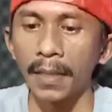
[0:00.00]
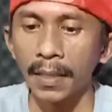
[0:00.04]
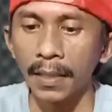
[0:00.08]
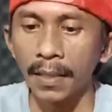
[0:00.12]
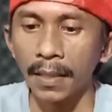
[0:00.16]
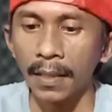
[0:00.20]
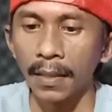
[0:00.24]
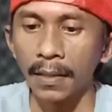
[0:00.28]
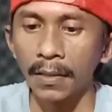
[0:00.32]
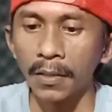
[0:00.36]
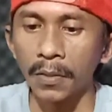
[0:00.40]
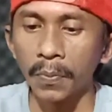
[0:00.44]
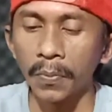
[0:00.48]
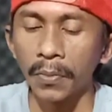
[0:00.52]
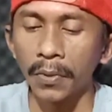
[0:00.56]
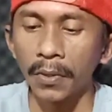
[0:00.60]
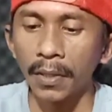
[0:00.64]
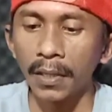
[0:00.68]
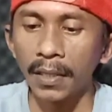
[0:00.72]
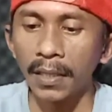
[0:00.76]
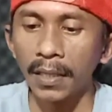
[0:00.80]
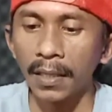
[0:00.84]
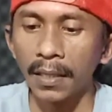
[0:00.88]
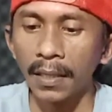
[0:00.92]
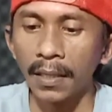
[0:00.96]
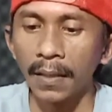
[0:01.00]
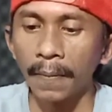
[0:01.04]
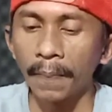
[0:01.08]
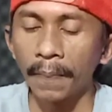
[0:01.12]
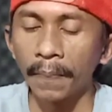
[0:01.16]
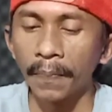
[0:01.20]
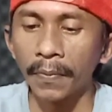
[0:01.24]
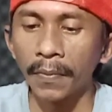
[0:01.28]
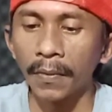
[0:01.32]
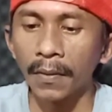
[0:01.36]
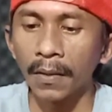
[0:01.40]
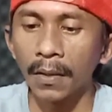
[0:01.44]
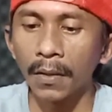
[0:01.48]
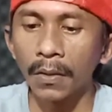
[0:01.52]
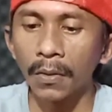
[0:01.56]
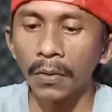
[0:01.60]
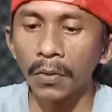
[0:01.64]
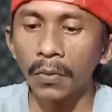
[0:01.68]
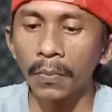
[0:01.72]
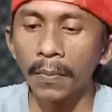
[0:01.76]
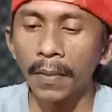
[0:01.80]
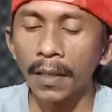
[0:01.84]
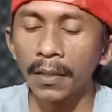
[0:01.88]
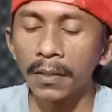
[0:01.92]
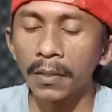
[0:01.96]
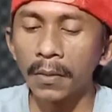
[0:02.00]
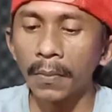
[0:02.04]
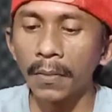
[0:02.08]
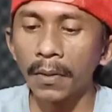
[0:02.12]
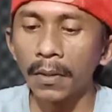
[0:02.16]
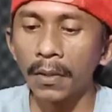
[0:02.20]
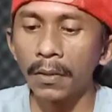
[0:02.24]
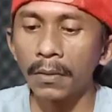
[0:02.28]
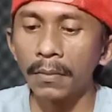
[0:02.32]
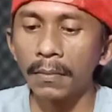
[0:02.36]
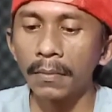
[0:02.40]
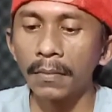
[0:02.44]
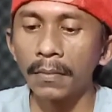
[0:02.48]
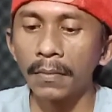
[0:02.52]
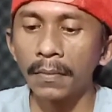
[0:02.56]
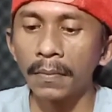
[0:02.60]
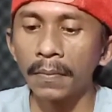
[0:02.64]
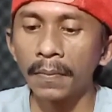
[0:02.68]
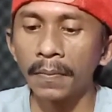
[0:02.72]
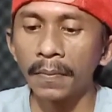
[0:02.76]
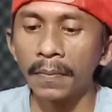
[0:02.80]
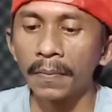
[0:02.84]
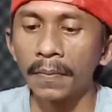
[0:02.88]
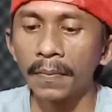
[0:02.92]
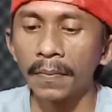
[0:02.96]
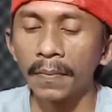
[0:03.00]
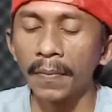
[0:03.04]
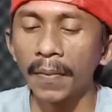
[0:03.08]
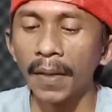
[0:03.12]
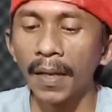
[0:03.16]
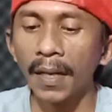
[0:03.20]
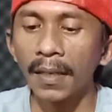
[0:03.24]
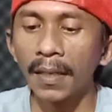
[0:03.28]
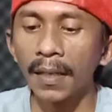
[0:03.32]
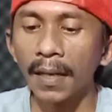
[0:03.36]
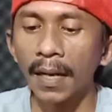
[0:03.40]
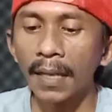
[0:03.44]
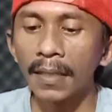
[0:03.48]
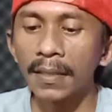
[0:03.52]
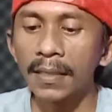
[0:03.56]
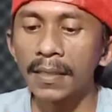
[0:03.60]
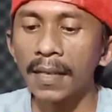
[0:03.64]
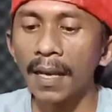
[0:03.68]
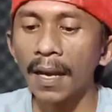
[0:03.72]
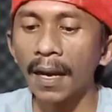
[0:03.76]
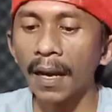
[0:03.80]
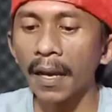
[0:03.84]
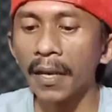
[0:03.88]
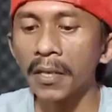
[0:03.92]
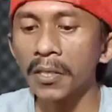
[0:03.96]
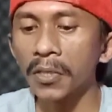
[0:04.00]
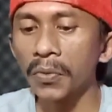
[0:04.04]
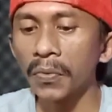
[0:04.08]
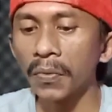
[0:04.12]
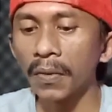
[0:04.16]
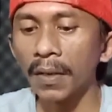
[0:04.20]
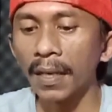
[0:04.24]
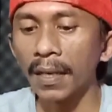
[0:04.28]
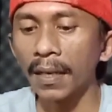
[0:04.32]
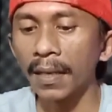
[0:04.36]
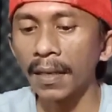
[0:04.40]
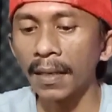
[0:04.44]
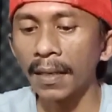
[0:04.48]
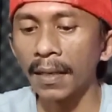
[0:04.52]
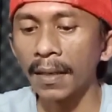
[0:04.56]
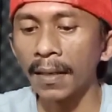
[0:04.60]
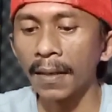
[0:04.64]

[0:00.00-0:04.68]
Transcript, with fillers: bagian spool di kuruma sebelum generasi yang SW.